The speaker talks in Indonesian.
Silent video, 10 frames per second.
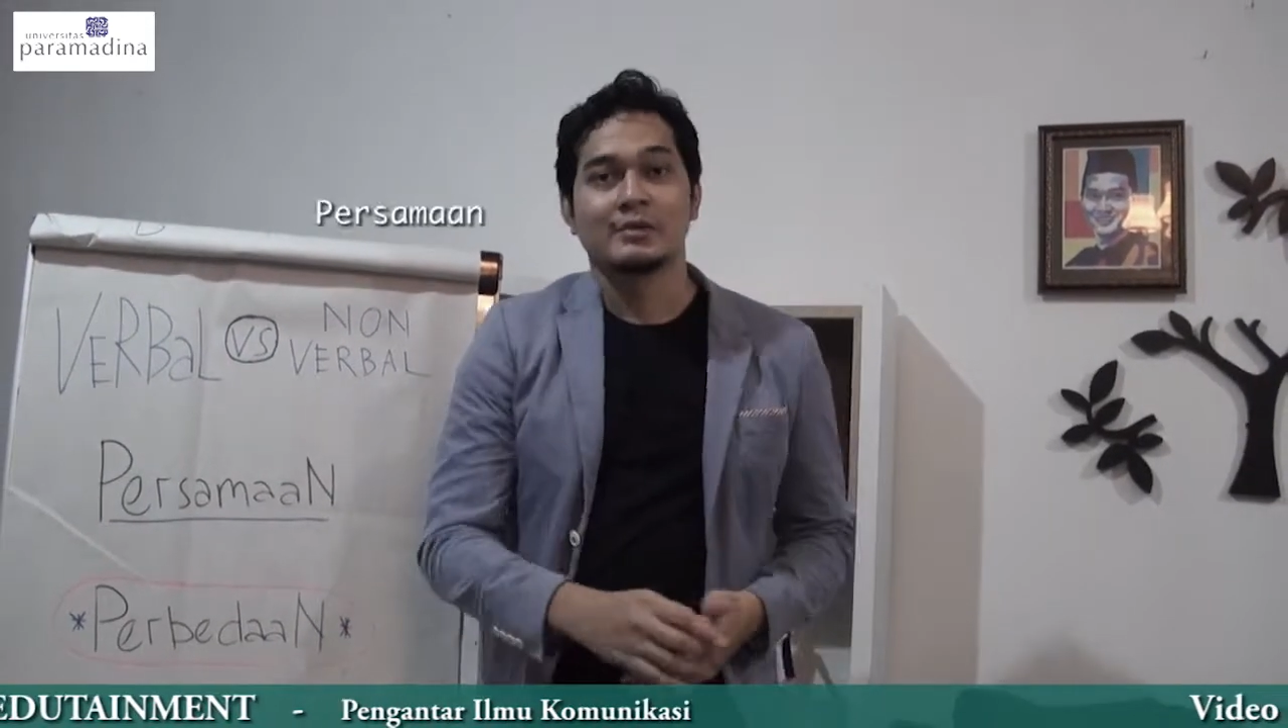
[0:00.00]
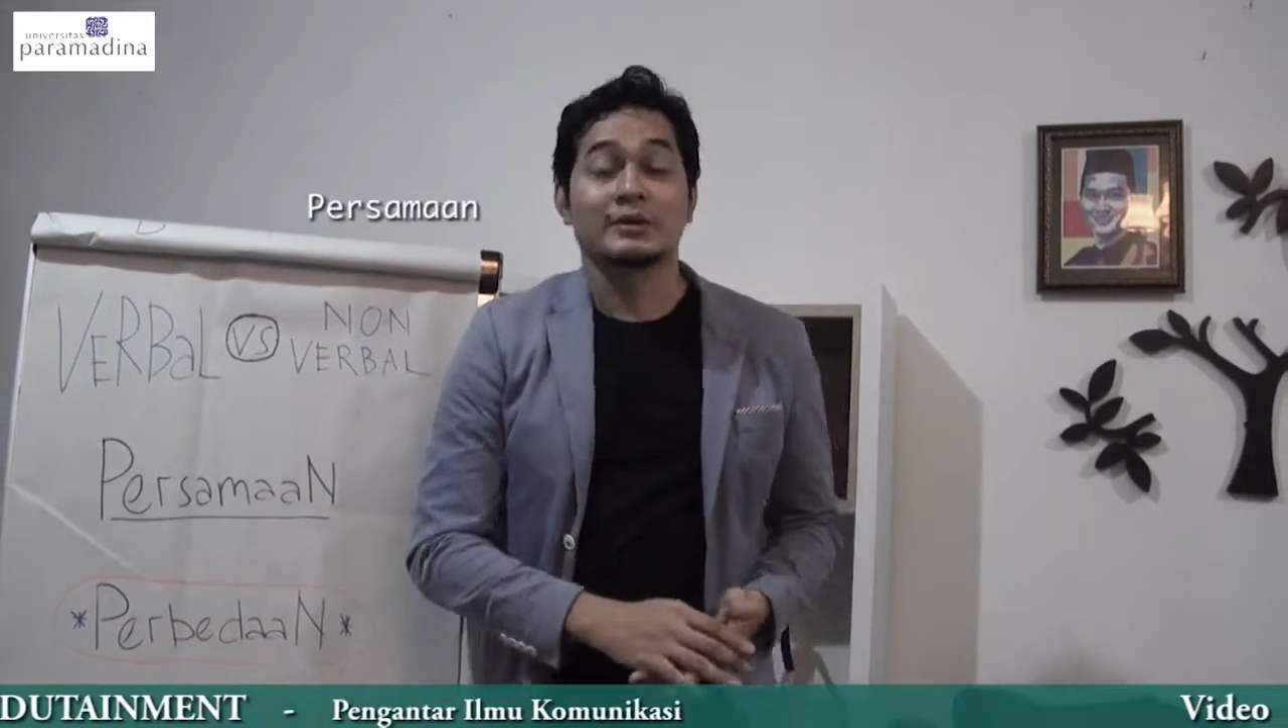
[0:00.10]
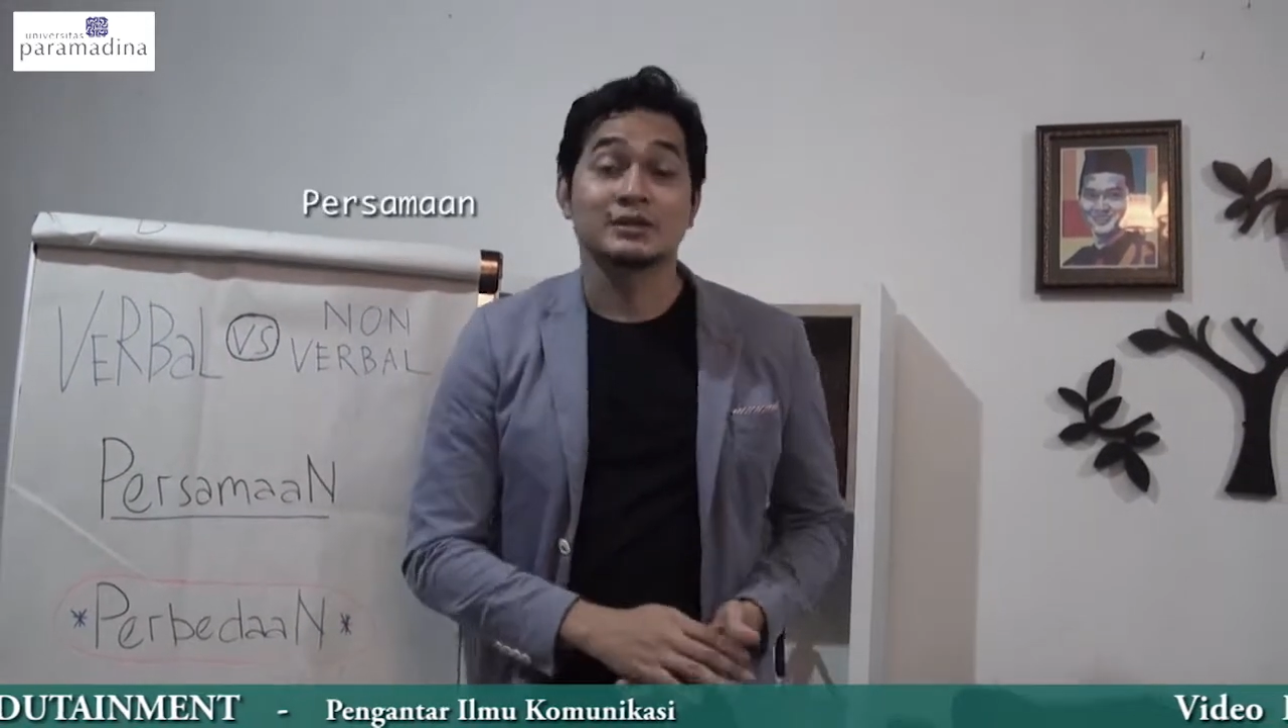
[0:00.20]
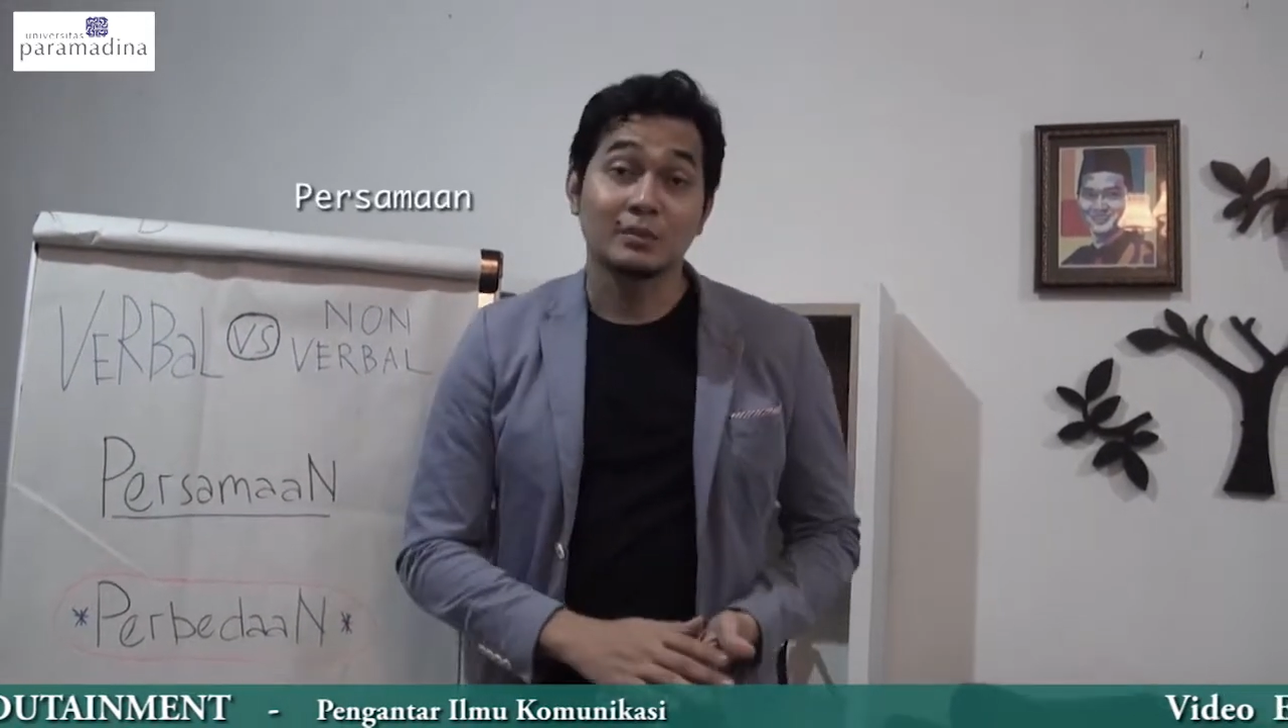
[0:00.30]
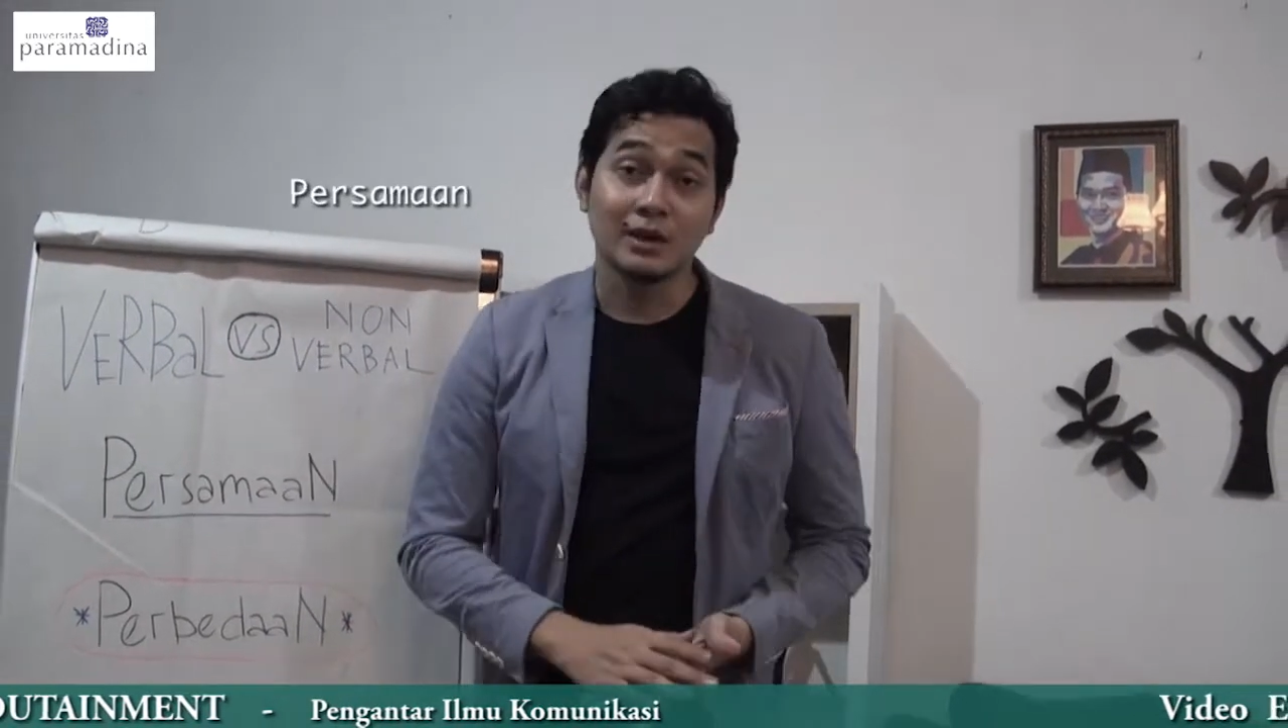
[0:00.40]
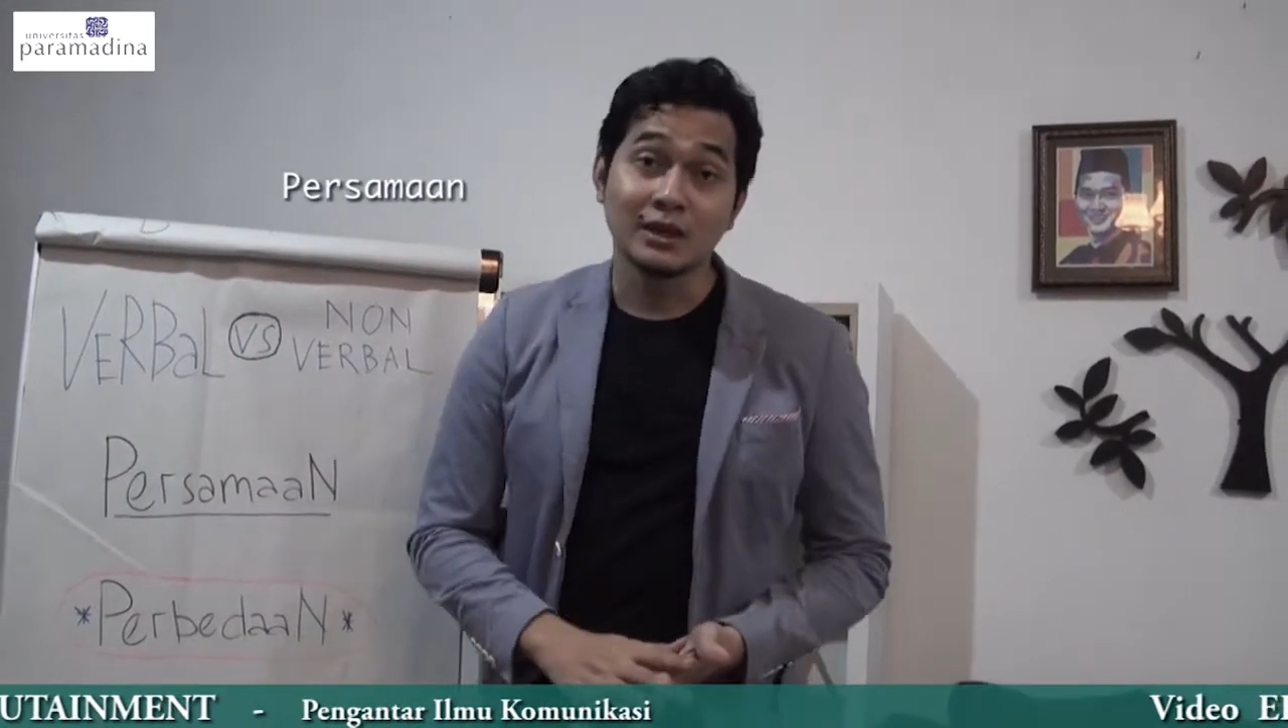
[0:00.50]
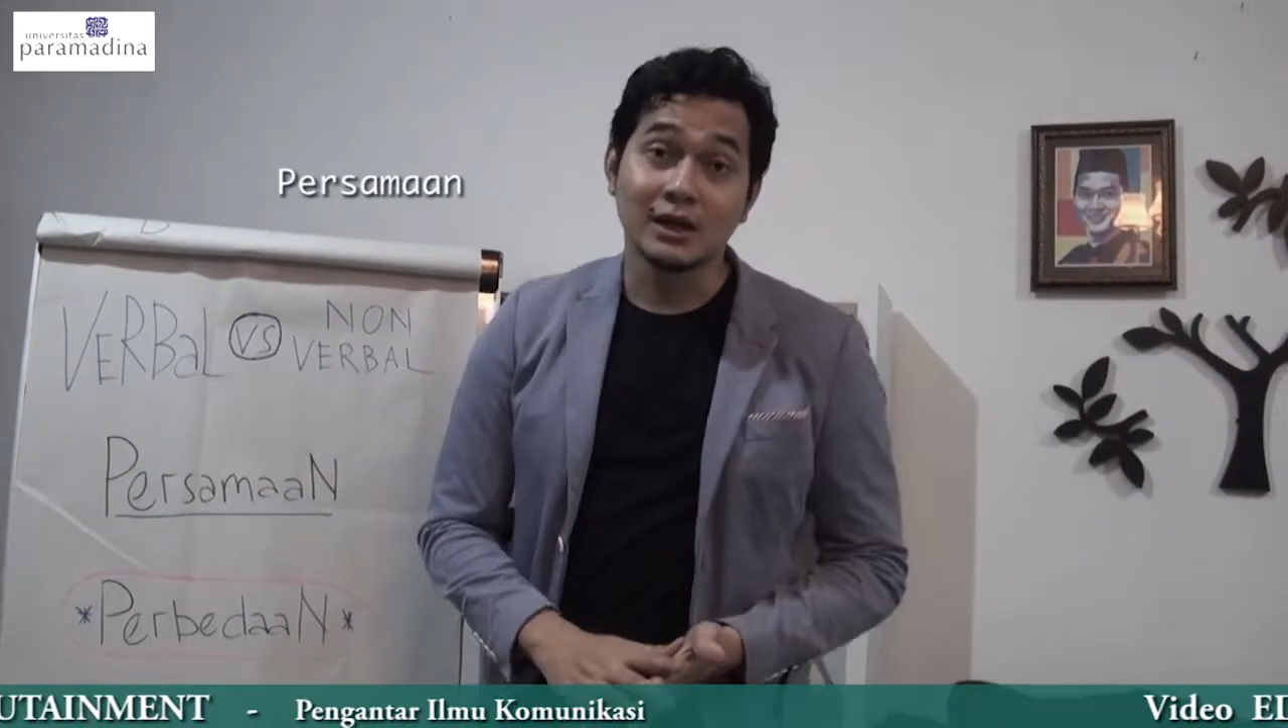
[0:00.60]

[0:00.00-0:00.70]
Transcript: Persamaannya